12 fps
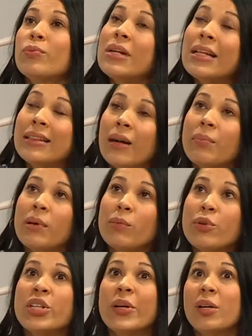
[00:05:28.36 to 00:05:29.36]
una terapia
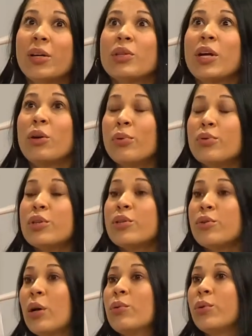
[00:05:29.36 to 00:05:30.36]
muy chévere donde hay un
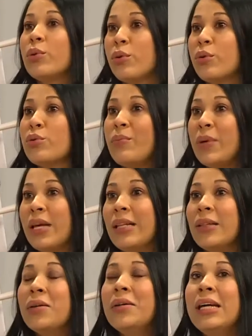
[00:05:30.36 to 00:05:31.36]
proceso de
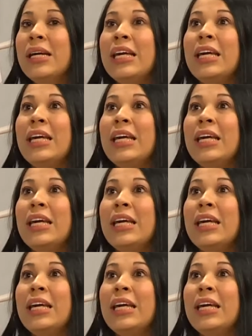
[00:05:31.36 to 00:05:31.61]
autoconocimiento